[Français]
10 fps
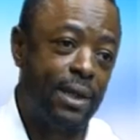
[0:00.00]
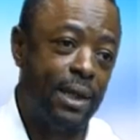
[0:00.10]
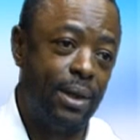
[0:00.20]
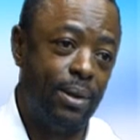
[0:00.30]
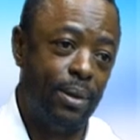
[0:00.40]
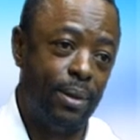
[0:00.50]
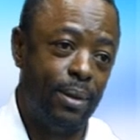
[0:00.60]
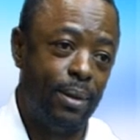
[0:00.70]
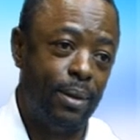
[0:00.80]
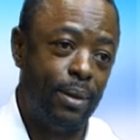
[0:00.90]
c'est
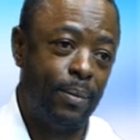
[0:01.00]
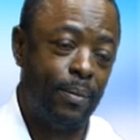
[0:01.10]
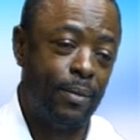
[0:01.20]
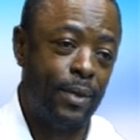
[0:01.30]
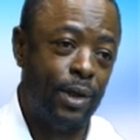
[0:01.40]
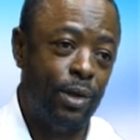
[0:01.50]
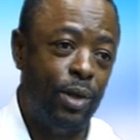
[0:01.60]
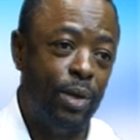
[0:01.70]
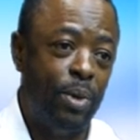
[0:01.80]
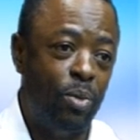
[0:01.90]
que,
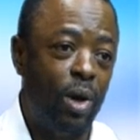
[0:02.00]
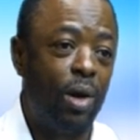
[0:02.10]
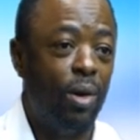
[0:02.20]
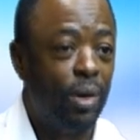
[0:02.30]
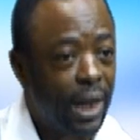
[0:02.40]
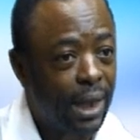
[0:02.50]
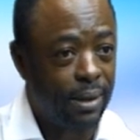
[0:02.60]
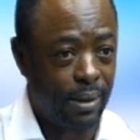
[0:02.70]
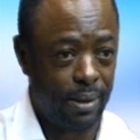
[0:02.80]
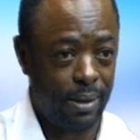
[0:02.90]
de mémoire
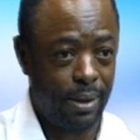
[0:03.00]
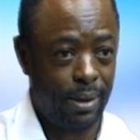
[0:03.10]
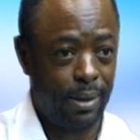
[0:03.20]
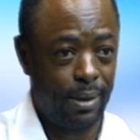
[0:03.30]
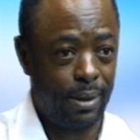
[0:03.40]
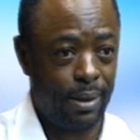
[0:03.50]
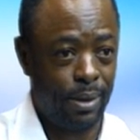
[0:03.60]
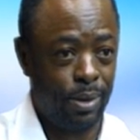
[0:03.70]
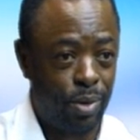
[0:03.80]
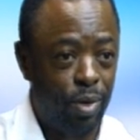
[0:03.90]
honnête,
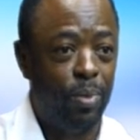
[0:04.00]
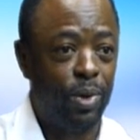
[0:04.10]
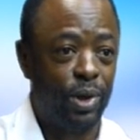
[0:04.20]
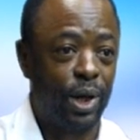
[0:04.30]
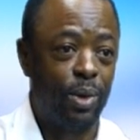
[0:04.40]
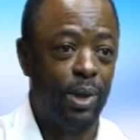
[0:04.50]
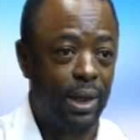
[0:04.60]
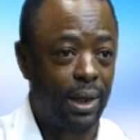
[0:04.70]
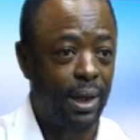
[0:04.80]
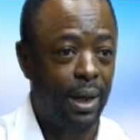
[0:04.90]
tout le monde
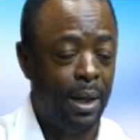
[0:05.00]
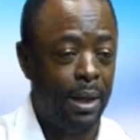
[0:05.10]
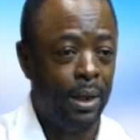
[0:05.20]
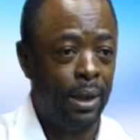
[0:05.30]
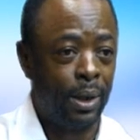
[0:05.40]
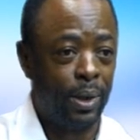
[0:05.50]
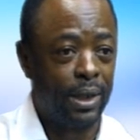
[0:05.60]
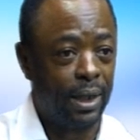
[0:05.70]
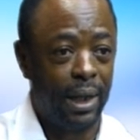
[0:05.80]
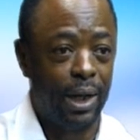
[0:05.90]
reconnaîtra que
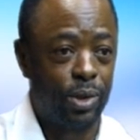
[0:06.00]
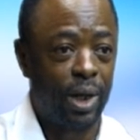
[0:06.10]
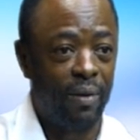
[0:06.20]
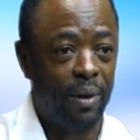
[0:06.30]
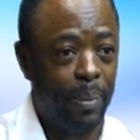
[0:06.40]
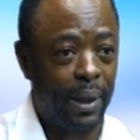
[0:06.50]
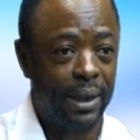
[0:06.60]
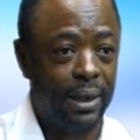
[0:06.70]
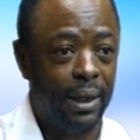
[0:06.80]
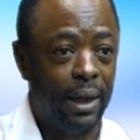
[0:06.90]
cette élection n'avait pas
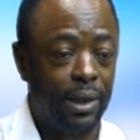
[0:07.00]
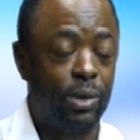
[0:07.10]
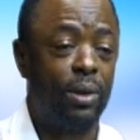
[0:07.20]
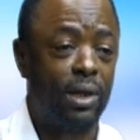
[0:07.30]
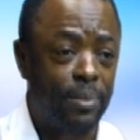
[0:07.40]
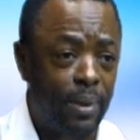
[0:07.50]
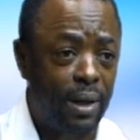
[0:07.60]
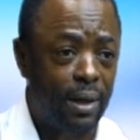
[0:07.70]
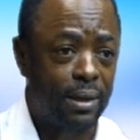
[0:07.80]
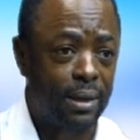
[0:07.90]
été une élection
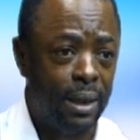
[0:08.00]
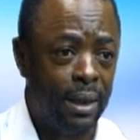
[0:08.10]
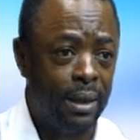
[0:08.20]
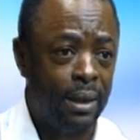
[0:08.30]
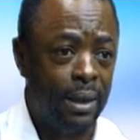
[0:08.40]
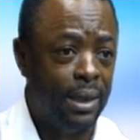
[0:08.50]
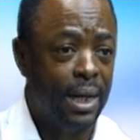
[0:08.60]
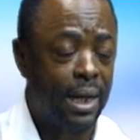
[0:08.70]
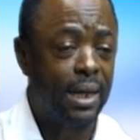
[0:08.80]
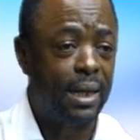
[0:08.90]
transparente, ni
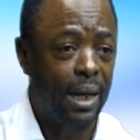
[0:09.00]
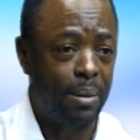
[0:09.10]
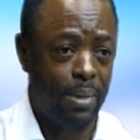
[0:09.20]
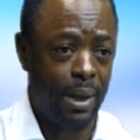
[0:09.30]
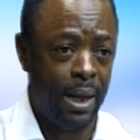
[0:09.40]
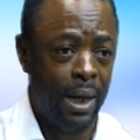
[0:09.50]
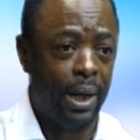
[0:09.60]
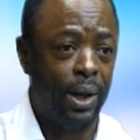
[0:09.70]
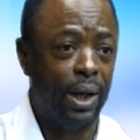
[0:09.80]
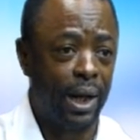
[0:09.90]
équitable, et
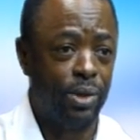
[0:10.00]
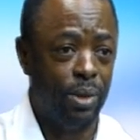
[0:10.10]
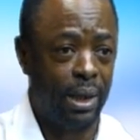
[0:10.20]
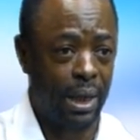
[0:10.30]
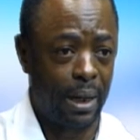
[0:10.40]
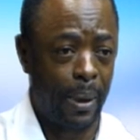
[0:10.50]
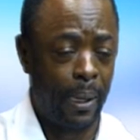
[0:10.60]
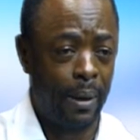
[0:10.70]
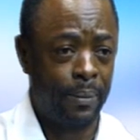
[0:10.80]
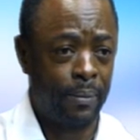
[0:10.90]
que les résultats
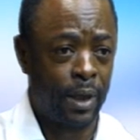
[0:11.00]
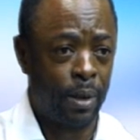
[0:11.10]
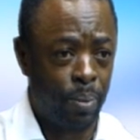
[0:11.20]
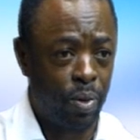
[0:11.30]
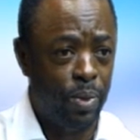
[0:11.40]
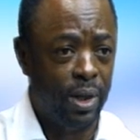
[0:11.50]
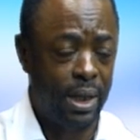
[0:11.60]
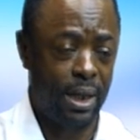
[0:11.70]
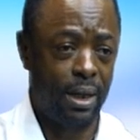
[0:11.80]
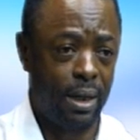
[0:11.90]

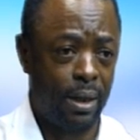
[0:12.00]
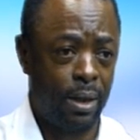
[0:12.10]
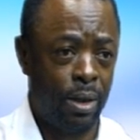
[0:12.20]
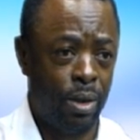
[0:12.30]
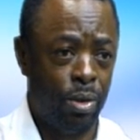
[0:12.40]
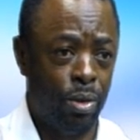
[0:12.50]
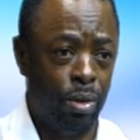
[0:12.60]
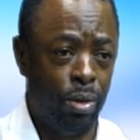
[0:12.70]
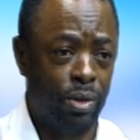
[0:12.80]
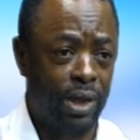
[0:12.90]
promulgués
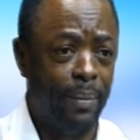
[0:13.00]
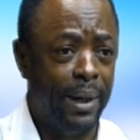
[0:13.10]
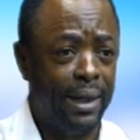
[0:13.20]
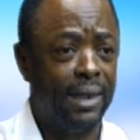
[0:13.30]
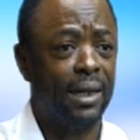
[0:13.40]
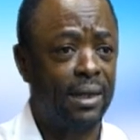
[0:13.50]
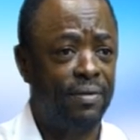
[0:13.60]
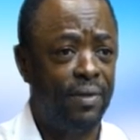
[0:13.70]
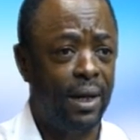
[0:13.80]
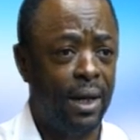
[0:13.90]
n'ont jamais été
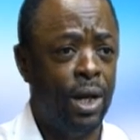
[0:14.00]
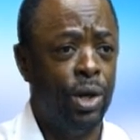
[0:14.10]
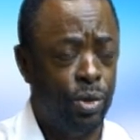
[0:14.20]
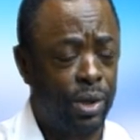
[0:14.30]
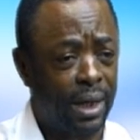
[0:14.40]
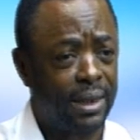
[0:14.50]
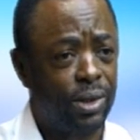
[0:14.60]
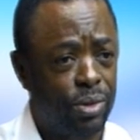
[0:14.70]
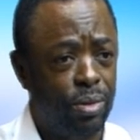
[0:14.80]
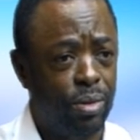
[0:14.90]
certifiés jusqu'à ce
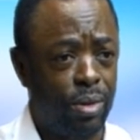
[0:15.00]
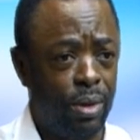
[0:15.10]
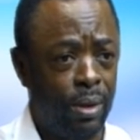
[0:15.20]
jour